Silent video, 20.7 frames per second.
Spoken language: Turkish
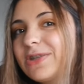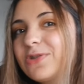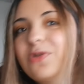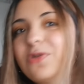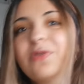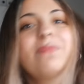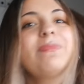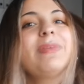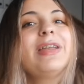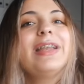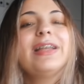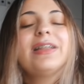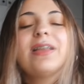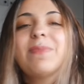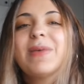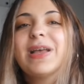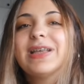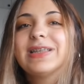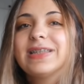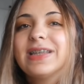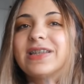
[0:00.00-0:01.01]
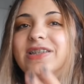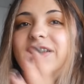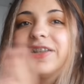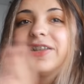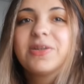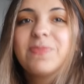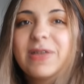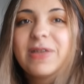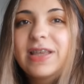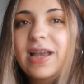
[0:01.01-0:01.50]
En son birlikte ben size
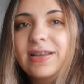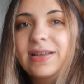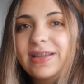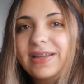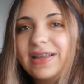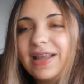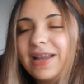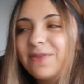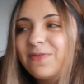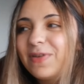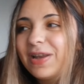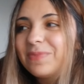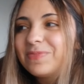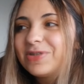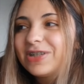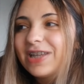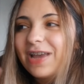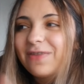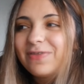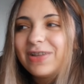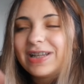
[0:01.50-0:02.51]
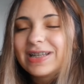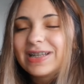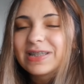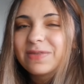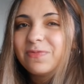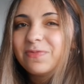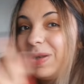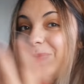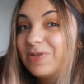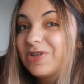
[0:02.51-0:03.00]
çalışma taktiklerini veririm. İşte evde
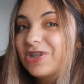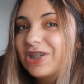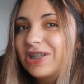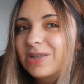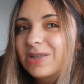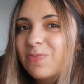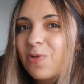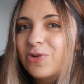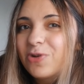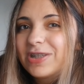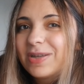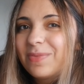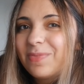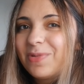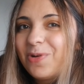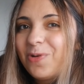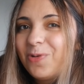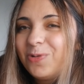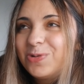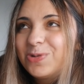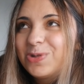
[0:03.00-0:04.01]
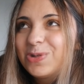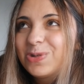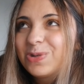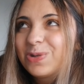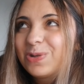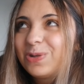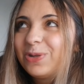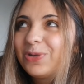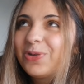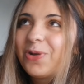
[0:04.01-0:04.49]
nasıl verimli çalışma ortamı
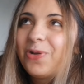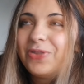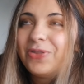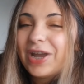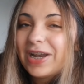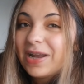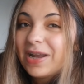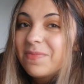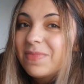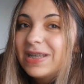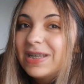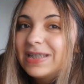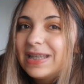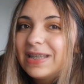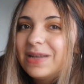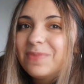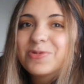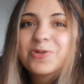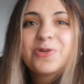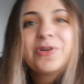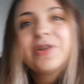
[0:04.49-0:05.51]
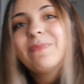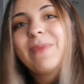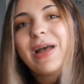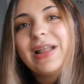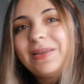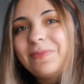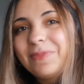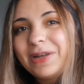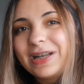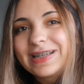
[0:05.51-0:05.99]
oluşturulur onlardan bahsederim. Sonra
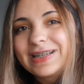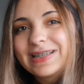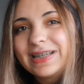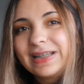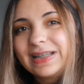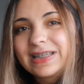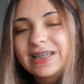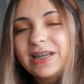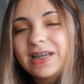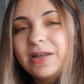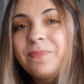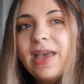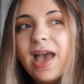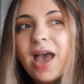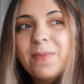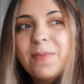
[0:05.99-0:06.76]
ben de biraz çalışırım.